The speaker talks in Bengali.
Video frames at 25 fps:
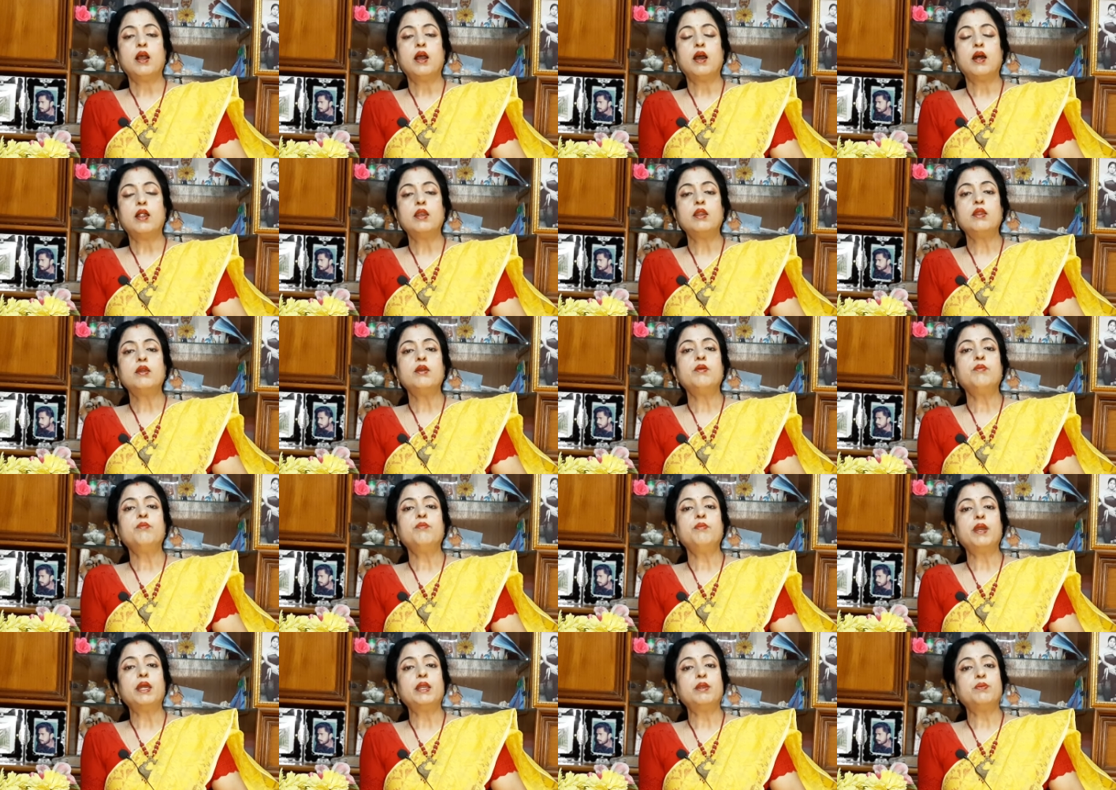আর
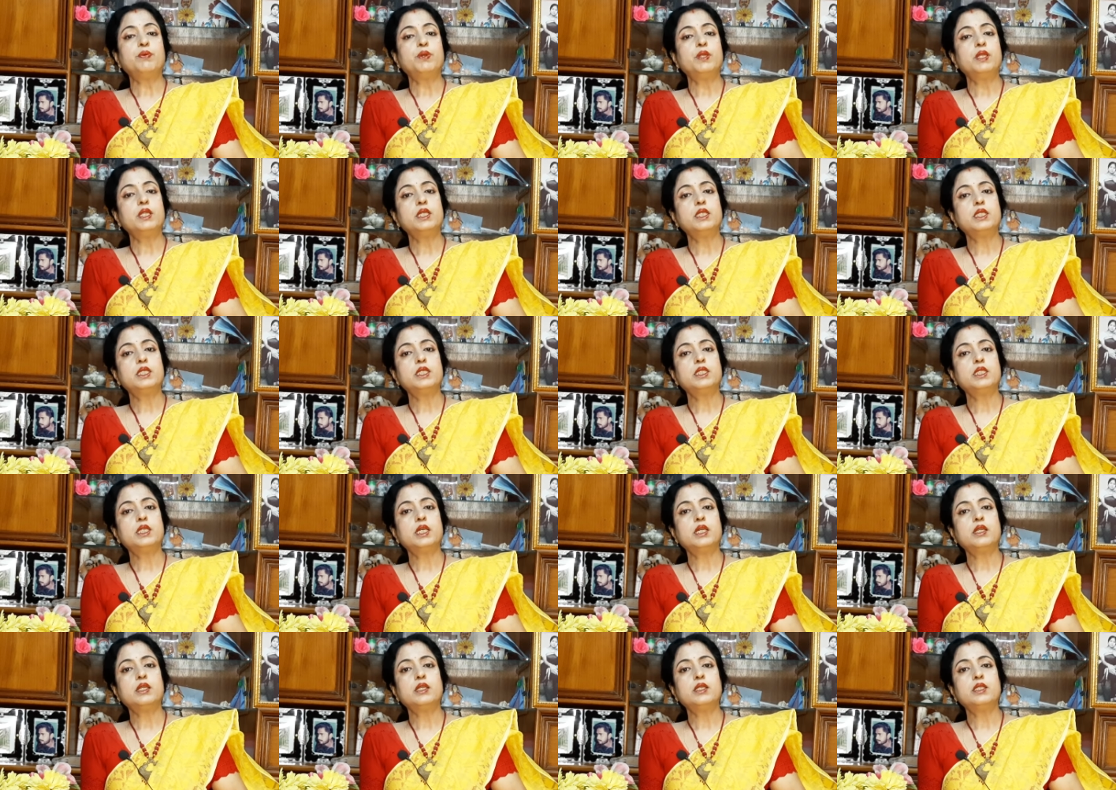ম্যাট ফিনিশের
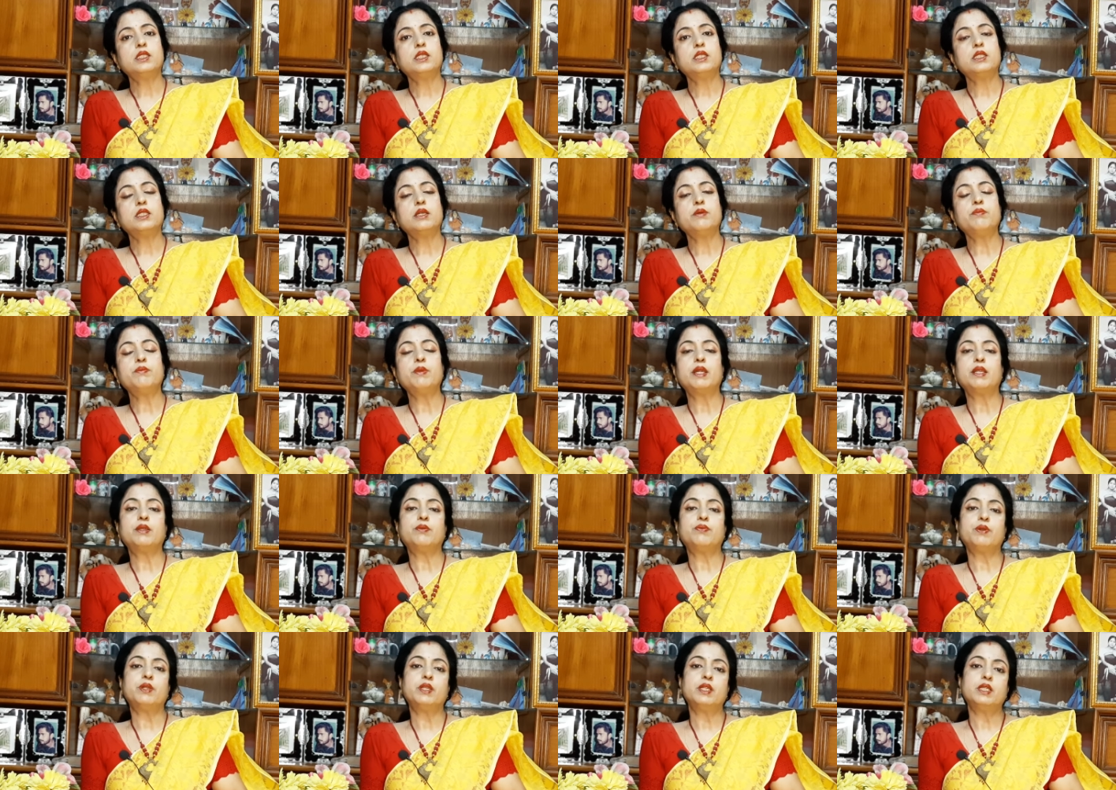শাড়ির সাথে ম্যাট
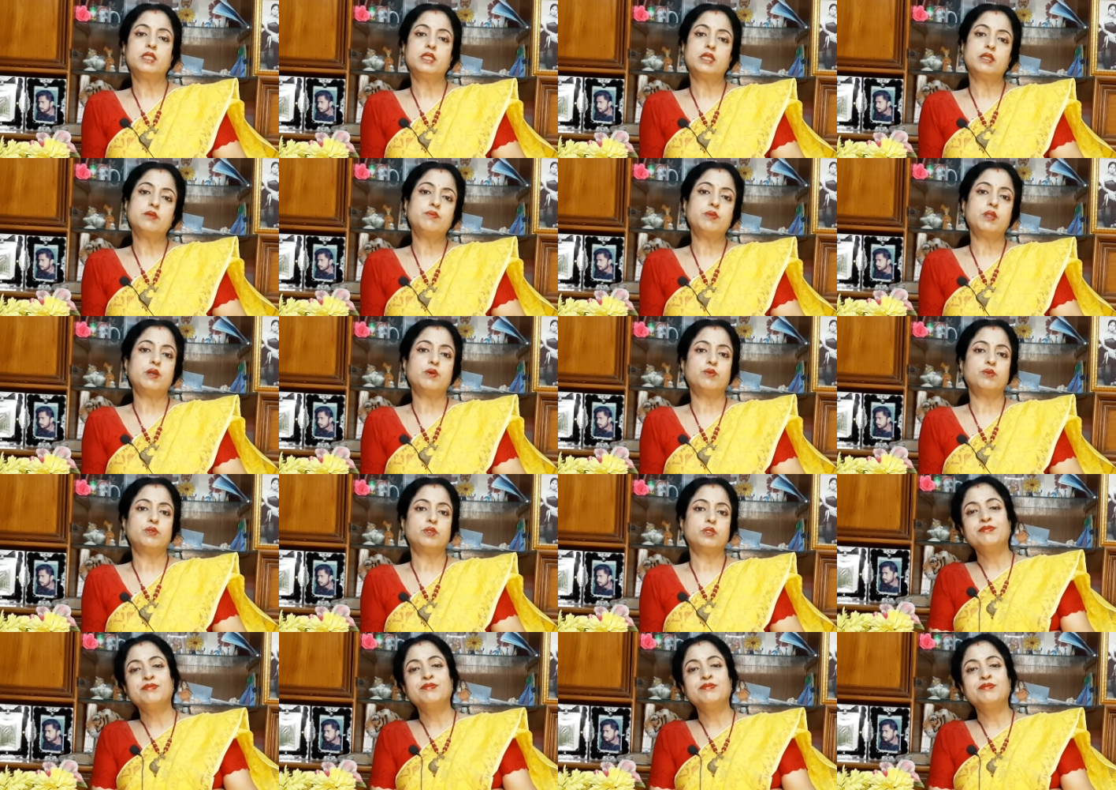ফিনিশের ব্লাউজ